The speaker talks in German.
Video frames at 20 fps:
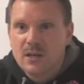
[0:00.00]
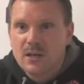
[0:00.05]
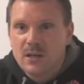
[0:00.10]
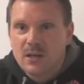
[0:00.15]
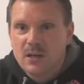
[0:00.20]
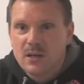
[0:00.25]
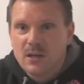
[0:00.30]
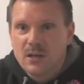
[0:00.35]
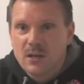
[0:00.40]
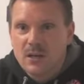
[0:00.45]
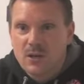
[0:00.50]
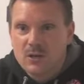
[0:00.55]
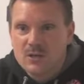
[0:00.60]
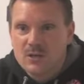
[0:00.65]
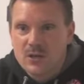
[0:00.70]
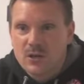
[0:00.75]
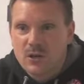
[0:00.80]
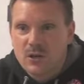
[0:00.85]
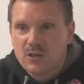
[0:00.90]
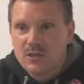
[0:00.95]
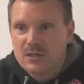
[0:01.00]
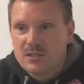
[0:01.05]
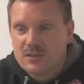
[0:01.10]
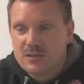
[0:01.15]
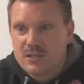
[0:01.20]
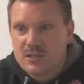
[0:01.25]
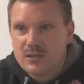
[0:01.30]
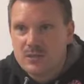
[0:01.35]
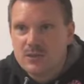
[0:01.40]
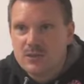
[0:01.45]
äh, aus einer
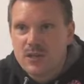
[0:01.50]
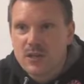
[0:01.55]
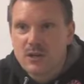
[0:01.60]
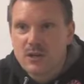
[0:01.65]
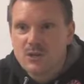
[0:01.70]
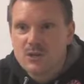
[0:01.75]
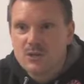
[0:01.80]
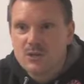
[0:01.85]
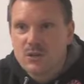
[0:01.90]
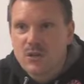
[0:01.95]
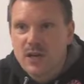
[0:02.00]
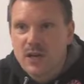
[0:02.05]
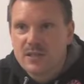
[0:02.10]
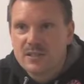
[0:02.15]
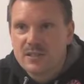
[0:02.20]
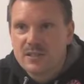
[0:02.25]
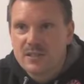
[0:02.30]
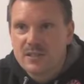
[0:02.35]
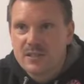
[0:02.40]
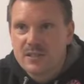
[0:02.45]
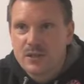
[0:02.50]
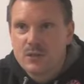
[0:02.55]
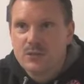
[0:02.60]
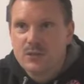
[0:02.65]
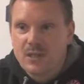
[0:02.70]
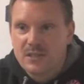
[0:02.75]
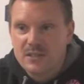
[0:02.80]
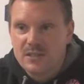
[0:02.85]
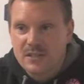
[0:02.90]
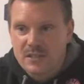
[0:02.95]
Kontersituation heraus 0-1 kassieren und
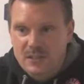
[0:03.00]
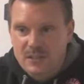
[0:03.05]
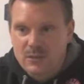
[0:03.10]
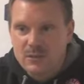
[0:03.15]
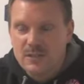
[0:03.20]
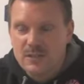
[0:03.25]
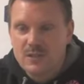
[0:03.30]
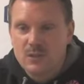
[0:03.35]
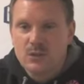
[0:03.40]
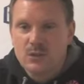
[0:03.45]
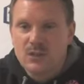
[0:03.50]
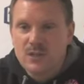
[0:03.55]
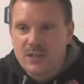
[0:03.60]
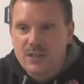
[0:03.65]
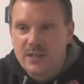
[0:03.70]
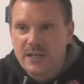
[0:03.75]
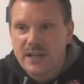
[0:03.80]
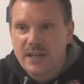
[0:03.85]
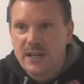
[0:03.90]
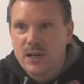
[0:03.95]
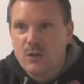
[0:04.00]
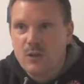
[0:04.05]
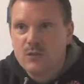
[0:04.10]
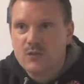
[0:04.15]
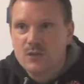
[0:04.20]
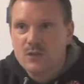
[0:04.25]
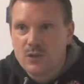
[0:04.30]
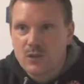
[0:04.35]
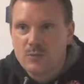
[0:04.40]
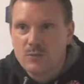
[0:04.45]
dann dieser Situation
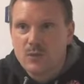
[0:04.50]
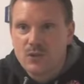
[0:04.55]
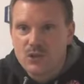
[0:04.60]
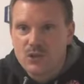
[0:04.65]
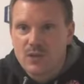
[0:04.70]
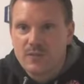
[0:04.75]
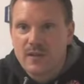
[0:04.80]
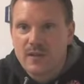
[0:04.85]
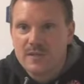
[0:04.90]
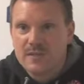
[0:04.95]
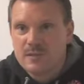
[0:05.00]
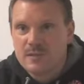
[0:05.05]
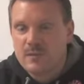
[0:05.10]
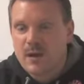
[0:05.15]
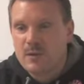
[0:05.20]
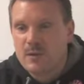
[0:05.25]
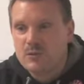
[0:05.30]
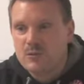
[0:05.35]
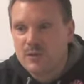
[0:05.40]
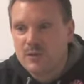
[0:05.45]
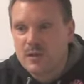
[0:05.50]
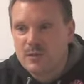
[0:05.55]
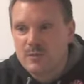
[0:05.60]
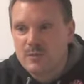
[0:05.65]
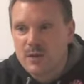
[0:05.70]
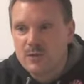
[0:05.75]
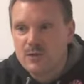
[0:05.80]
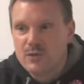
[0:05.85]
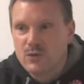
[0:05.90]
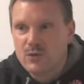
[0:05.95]
hinterherlaufen, sondern möglicherweise in einem Heimspiel eben
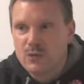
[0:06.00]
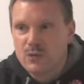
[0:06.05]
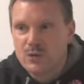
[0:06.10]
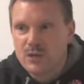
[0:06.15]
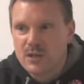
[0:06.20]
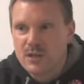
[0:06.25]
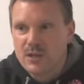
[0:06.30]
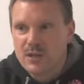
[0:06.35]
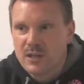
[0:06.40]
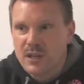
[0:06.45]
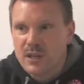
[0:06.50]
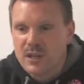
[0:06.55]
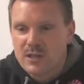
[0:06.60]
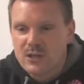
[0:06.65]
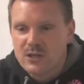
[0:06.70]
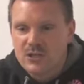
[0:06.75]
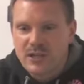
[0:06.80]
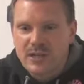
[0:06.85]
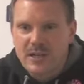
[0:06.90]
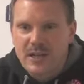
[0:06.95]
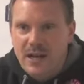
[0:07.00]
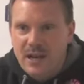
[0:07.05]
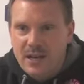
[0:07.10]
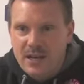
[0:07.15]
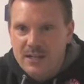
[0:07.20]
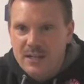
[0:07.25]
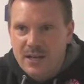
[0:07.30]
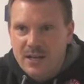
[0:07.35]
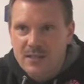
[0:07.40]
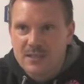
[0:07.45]
mal in Führung gehen. Ich denke,
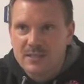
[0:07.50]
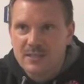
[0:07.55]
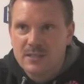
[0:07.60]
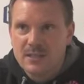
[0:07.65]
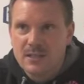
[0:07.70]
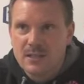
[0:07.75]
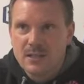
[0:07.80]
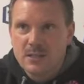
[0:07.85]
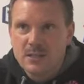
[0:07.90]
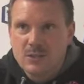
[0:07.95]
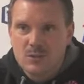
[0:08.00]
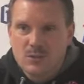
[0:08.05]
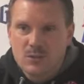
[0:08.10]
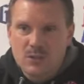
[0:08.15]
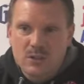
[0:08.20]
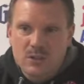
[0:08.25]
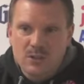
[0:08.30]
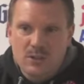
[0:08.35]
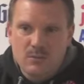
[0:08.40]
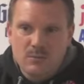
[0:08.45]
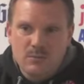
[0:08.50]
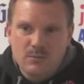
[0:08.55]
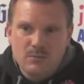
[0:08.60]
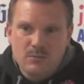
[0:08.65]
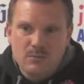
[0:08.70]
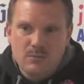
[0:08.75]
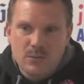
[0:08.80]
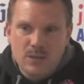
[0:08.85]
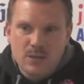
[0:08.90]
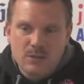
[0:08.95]
all das so die, die,
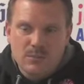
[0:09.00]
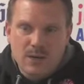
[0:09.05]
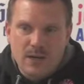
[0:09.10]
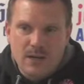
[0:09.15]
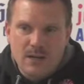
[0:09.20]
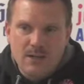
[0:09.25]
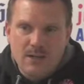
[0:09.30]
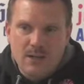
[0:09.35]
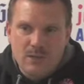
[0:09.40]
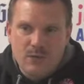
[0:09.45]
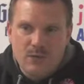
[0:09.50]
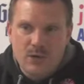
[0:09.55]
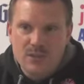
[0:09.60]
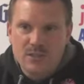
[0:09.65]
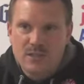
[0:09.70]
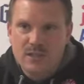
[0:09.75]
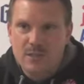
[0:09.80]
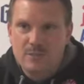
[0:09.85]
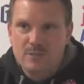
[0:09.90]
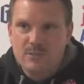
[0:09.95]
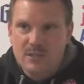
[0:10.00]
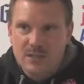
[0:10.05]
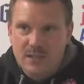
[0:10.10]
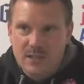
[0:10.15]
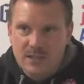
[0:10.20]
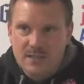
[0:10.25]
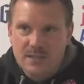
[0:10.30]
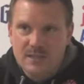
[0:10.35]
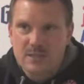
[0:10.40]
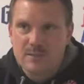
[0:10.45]
die mangelnden Erfolgserlebnisse
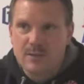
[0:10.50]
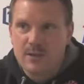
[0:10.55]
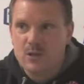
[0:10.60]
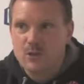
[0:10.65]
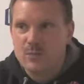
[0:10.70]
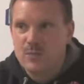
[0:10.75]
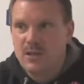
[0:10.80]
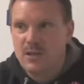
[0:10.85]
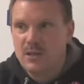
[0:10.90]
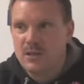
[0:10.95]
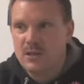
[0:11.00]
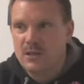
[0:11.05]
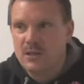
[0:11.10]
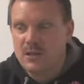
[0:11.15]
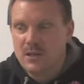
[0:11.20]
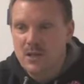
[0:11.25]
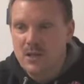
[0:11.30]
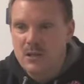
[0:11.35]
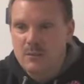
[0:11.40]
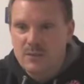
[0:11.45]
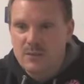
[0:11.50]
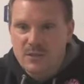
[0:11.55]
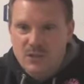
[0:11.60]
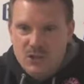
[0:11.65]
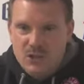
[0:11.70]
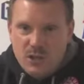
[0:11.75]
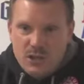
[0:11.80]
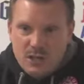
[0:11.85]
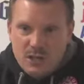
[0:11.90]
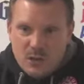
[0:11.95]
der letzten zwei Spiele, mit
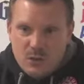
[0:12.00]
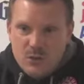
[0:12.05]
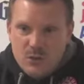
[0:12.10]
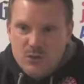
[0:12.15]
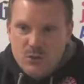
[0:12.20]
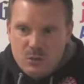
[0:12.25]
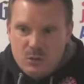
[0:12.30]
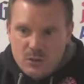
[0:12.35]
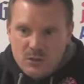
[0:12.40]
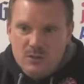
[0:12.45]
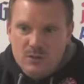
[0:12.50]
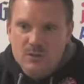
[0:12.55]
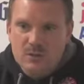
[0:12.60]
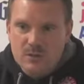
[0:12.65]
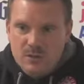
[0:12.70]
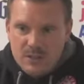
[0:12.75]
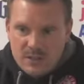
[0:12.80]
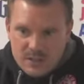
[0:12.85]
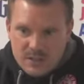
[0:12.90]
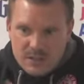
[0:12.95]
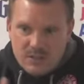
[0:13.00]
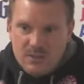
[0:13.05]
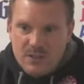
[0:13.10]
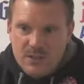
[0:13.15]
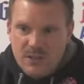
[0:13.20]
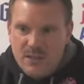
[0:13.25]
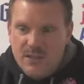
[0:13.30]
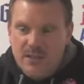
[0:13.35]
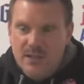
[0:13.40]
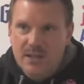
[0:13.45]
Sicherheit auch so dieses
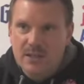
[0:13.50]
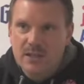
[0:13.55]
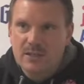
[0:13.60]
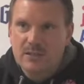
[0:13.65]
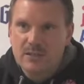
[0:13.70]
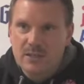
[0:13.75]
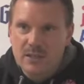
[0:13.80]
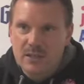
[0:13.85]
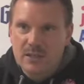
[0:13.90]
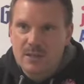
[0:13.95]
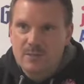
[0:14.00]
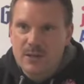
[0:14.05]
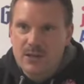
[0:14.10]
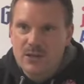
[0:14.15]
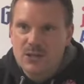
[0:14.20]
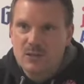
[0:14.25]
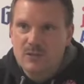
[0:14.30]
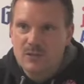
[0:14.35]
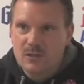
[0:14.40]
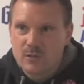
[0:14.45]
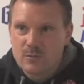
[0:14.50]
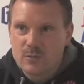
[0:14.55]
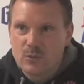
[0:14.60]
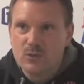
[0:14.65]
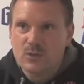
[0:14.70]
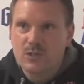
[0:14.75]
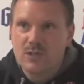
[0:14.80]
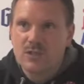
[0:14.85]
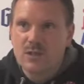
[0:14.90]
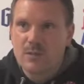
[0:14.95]
Wiederkehrende gegen eine Mannschaft aus dem
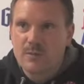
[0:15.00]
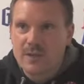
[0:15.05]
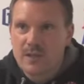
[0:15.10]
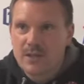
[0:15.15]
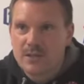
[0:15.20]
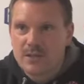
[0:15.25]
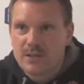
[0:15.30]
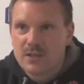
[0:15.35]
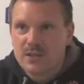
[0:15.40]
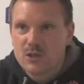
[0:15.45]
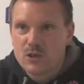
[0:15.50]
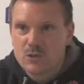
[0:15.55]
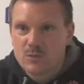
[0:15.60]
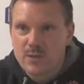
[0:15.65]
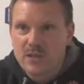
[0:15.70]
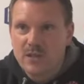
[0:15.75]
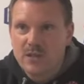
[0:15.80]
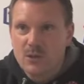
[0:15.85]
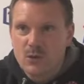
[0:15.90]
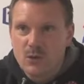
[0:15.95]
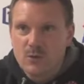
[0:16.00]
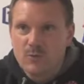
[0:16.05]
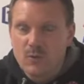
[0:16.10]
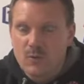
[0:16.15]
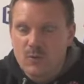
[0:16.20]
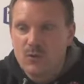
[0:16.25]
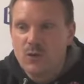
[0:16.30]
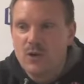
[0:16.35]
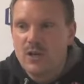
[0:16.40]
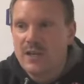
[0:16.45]
unteren Tabellendrittel spielen, irgendwo
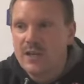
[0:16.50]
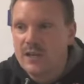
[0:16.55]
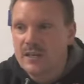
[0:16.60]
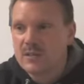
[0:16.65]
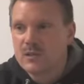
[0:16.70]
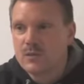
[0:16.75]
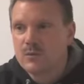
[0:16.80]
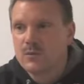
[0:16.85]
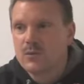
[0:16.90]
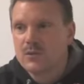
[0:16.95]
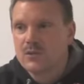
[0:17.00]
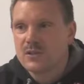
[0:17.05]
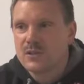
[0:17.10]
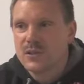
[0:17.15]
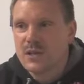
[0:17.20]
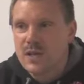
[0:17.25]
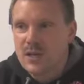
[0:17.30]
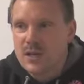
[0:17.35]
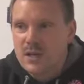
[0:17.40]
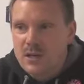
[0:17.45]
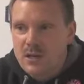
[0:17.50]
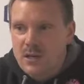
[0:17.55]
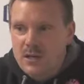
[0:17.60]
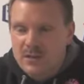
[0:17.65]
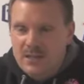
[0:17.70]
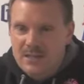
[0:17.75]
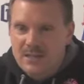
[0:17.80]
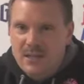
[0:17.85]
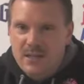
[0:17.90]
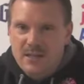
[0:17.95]
vorlegen zu müssen, äh,
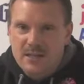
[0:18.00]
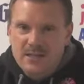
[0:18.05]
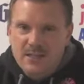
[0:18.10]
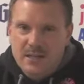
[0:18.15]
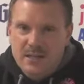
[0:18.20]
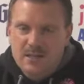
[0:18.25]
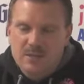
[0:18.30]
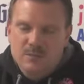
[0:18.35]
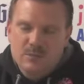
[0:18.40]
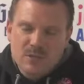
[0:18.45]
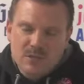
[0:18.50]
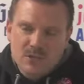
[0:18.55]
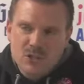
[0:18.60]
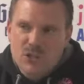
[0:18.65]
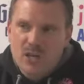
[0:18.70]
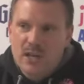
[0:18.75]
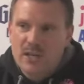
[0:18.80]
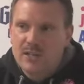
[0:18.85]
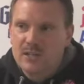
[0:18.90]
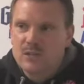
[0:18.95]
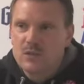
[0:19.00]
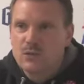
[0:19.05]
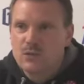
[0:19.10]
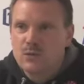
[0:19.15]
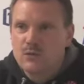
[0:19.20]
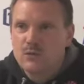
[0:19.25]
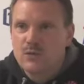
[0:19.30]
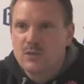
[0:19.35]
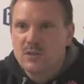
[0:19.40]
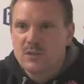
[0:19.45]
das alles hat mit Sicherheit dazu
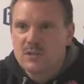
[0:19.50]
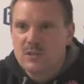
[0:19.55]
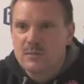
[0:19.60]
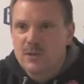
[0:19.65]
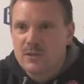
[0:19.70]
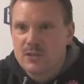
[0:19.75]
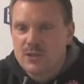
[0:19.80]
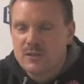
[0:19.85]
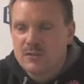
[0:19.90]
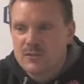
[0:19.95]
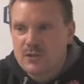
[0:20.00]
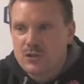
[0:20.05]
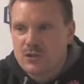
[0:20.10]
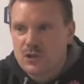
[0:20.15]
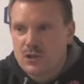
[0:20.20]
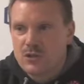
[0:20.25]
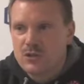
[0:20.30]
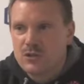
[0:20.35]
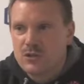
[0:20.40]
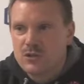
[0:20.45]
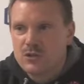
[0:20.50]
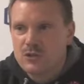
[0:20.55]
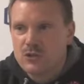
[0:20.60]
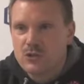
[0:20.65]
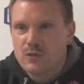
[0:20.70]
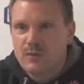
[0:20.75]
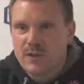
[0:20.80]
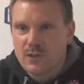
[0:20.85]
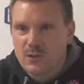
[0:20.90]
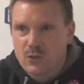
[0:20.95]
geführt, dass die Mannschaft sich schon ein
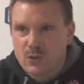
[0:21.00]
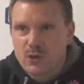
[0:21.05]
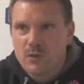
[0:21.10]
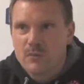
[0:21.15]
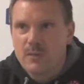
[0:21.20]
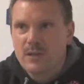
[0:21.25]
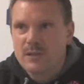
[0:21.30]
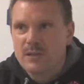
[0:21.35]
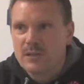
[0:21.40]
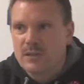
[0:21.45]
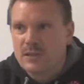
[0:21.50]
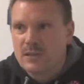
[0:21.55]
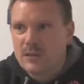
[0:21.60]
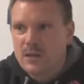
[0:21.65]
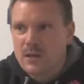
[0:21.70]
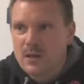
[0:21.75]
Stück weit Druck gemacht hat.